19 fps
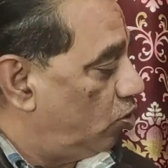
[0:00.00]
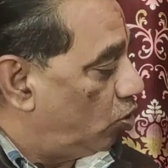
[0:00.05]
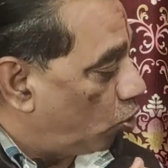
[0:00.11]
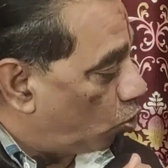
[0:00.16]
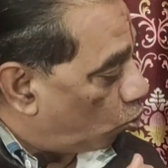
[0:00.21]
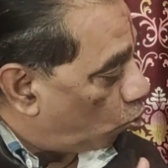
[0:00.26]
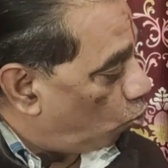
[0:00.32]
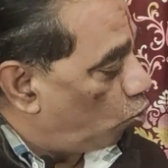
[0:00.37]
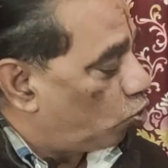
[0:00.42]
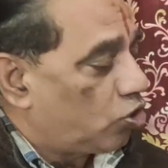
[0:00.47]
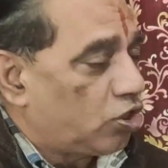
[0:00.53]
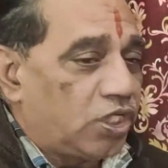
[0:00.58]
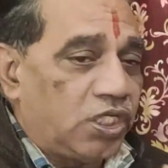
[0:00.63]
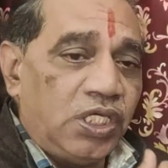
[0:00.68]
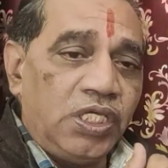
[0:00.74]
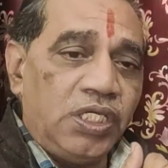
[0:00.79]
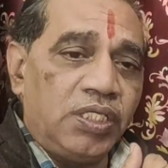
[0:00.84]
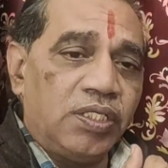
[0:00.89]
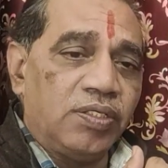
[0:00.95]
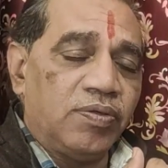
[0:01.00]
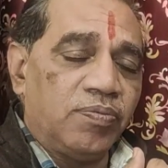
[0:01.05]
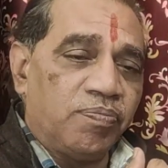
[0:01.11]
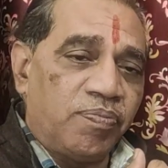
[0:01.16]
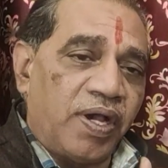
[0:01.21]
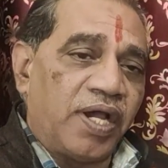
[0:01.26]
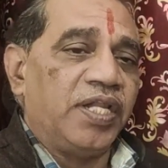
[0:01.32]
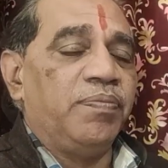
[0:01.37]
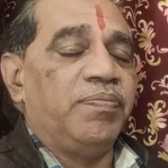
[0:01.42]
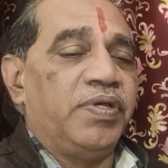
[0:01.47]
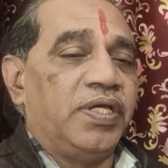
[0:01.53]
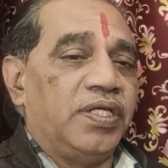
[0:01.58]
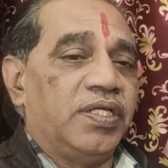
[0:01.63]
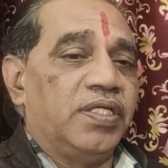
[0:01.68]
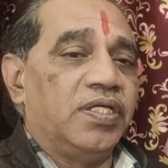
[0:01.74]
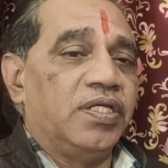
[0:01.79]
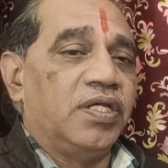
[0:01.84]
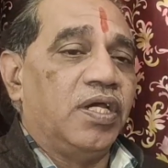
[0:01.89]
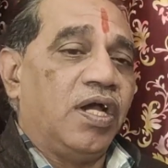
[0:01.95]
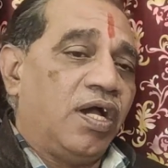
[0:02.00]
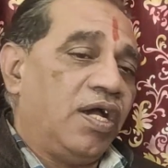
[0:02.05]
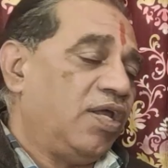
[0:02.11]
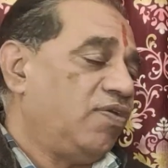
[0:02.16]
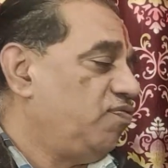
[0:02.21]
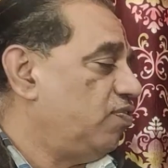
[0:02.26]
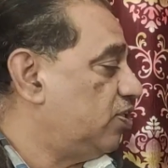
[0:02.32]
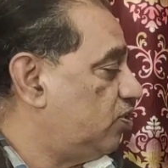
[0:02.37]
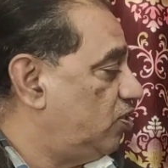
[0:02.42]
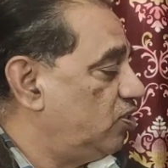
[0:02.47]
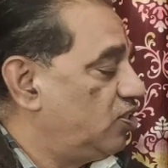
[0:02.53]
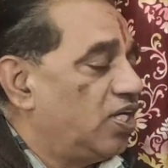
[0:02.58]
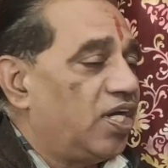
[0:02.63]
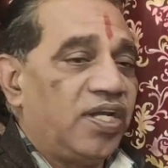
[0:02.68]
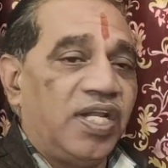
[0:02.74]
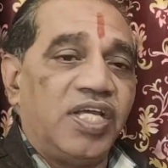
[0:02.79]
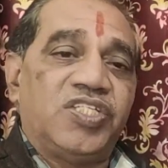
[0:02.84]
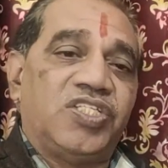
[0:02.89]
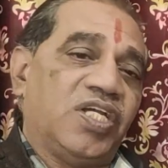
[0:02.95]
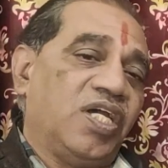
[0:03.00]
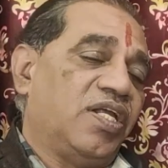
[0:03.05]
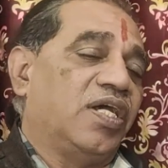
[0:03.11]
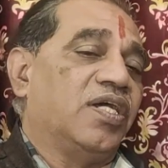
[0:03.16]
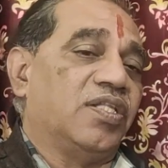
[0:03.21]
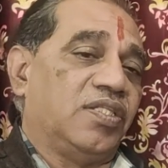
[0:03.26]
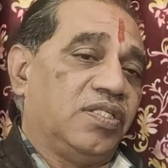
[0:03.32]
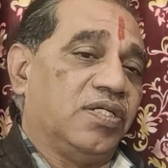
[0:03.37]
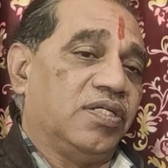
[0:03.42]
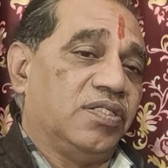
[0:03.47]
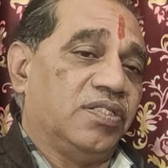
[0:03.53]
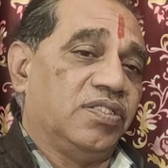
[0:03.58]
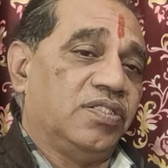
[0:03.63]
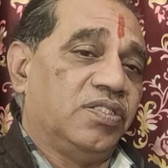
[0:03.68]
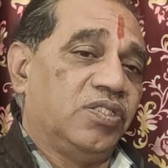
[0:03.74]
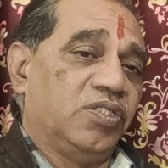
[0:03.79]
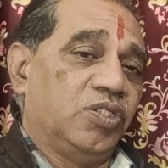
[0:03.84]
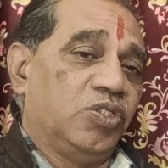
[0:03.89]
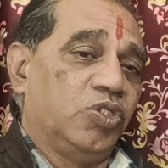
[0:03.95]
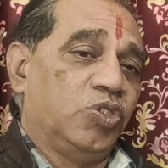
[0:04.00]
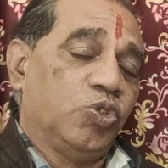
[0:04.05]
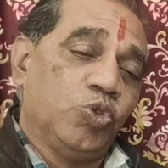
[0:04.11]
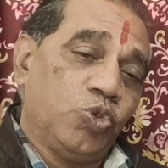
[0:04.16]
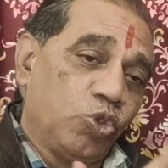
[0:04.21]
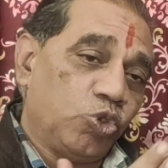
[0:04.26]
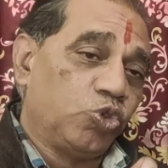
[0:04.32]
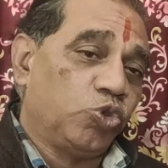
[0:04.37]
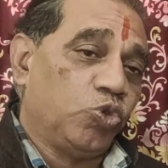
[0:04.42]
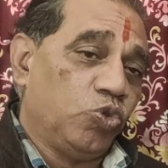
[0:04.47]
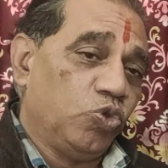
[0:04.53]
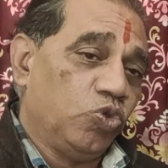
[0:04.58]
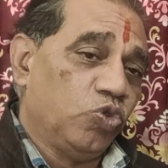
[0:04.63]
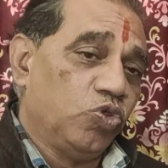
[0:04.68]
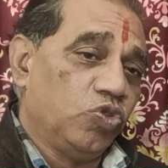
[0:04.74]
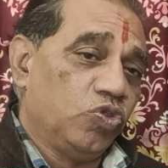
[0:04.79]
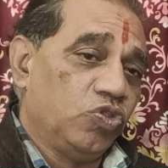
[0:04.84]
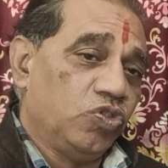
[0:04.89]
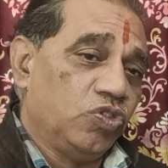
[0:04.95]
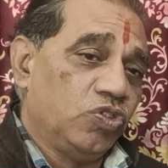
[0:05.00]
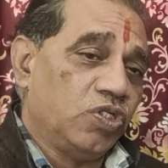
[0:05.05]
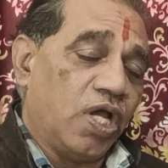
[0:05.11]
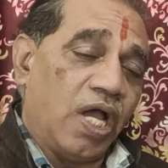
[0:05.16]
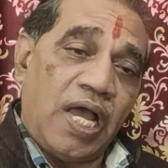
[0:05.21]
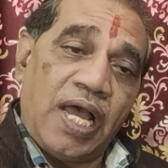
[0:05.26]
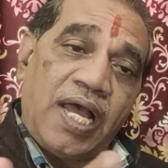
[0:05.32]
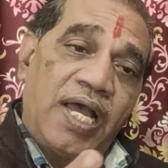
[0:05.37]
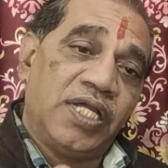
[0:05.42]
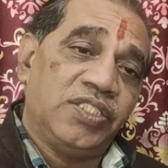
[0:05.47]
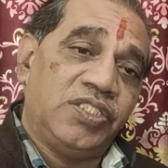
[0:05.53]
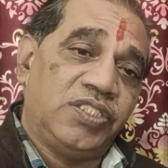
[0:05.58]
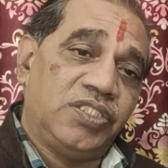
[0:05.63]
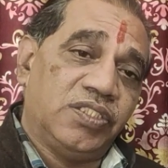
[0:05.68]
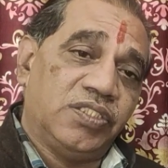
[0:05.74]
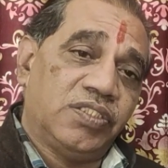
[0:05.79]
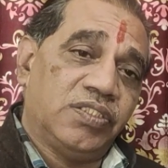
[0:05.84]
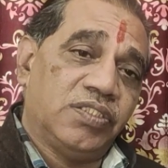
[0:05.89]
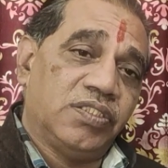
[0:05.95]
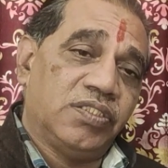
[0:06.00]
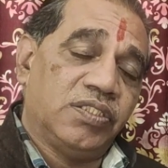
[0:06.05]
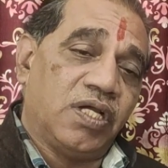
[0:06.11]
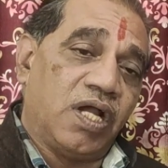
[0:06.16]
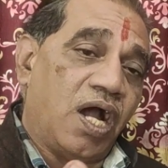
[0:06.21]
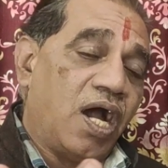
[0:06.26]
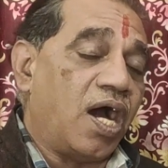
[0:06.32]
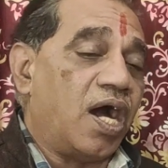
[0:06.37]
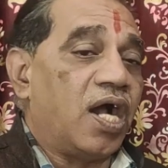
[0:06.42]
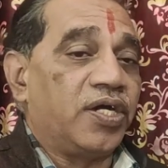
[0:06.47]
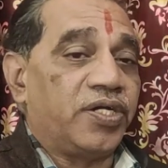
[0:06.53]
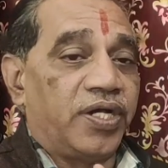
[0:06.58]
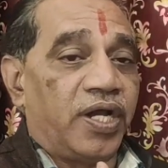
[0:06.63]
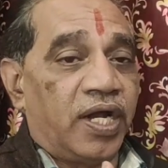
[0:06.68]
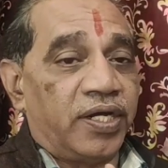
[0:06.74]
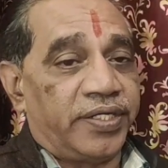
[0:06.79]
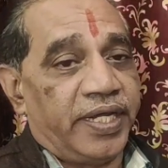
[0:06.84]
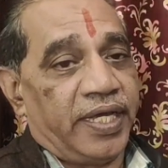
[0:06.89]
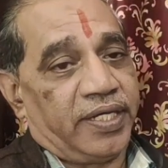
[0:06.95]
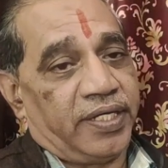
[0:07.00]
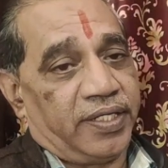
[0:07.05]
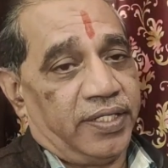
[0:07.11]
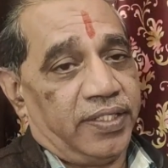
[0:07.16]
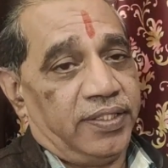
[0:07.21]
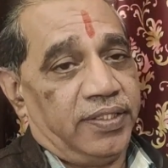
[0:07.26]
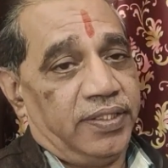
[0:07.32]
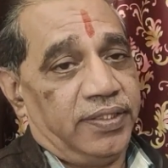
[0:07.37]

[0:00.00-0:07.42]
रोग की बारे में हर व्यक्ति जानना चाह रहा था दोस्तों आज हार्ट अटैक